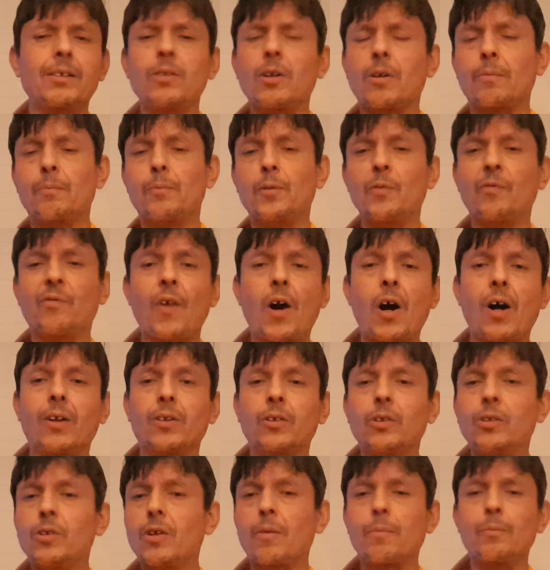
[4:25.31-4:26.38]
Yok bu
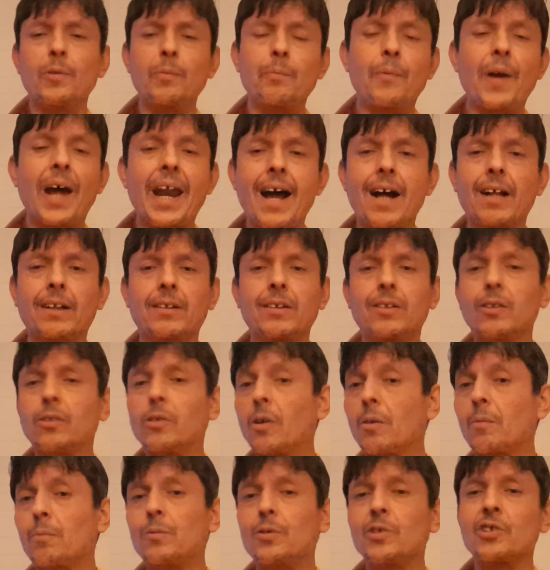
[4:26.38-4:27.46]
faaldı, yok bu penaltıydı,
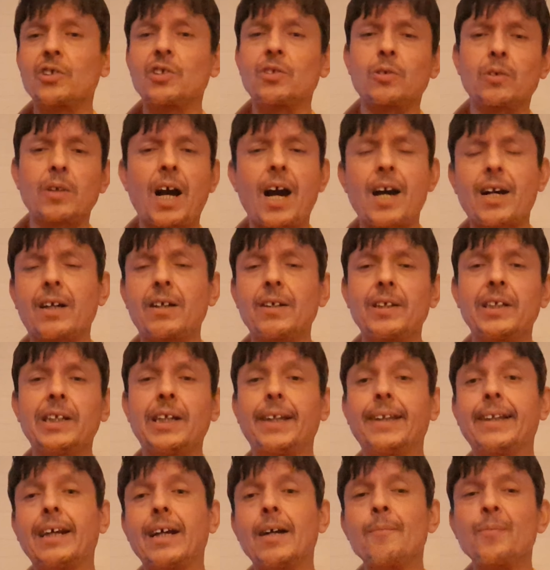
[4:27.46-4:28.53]
yok bu hakkını
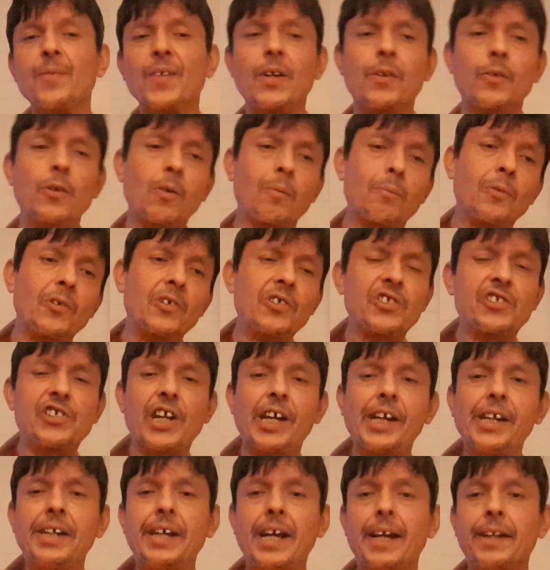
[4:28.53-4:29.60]
yendi, yok bunun
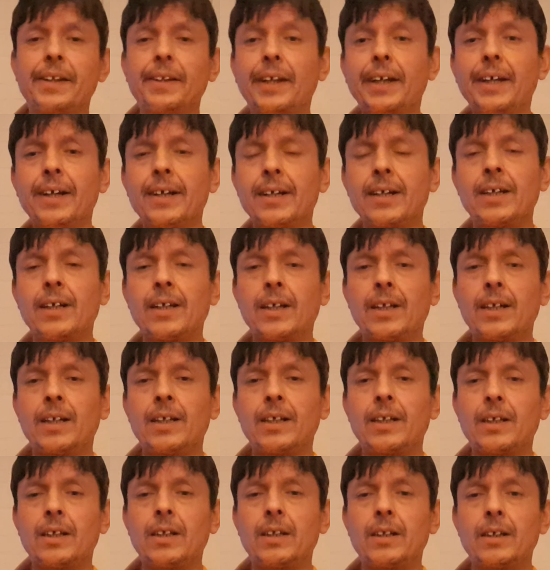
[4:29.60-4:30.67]
şeyi yendi.
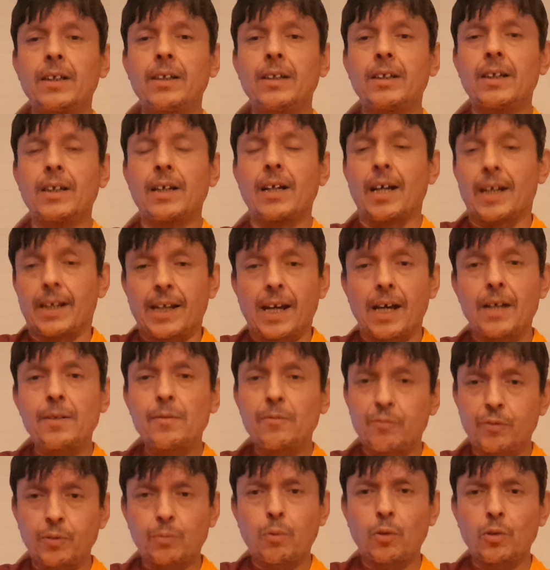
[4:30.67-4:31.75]
E yani
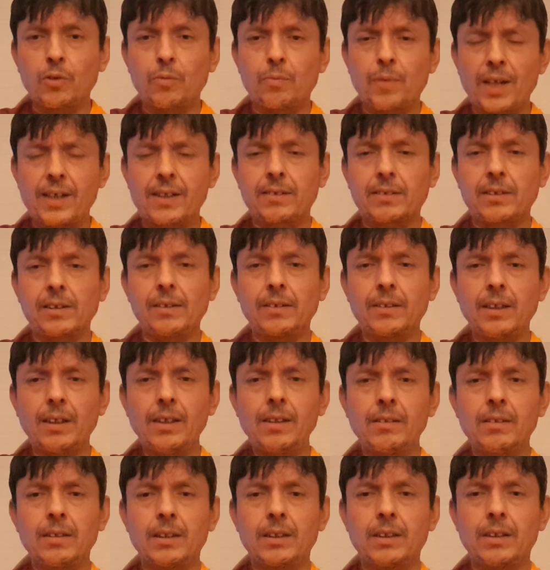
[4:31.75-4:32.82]
futbolcu
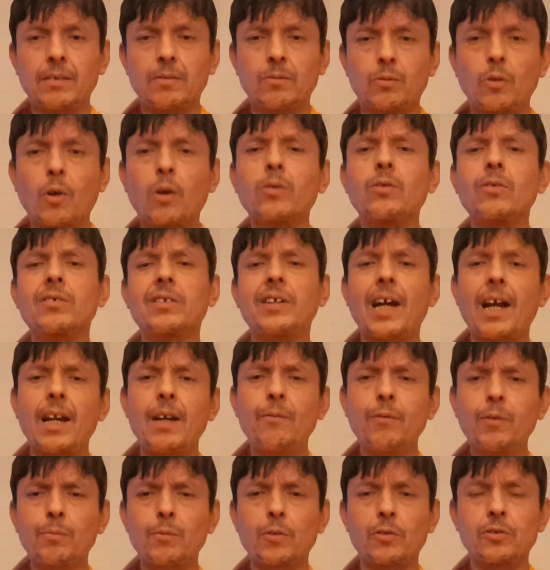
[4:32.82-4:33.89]
baktığımda doğru düzgün yerli
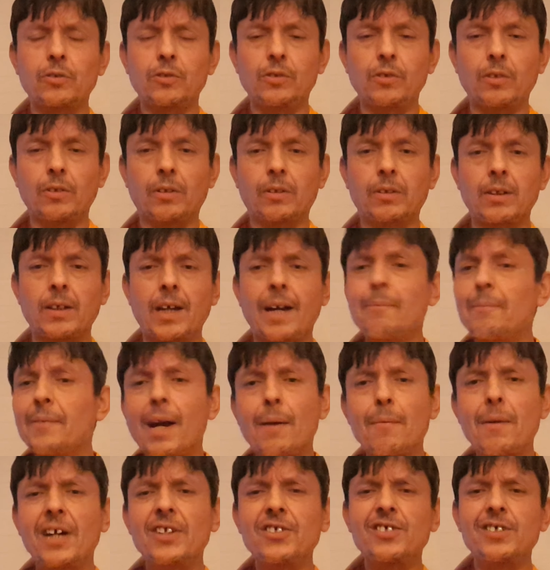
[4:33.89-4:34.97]
futbolcu yok. Hep
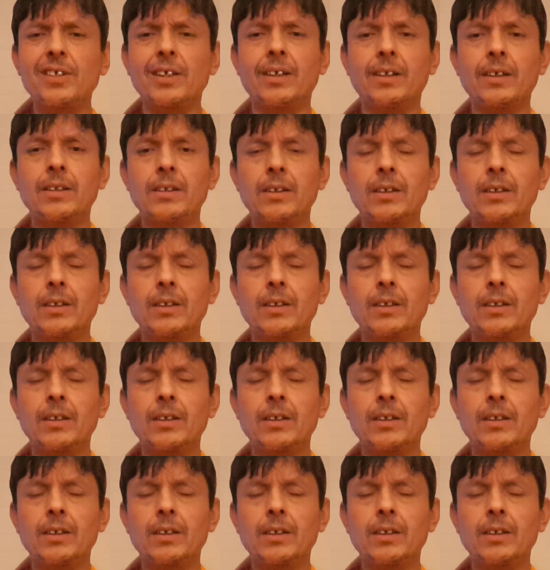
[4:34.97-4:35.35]
yabancı.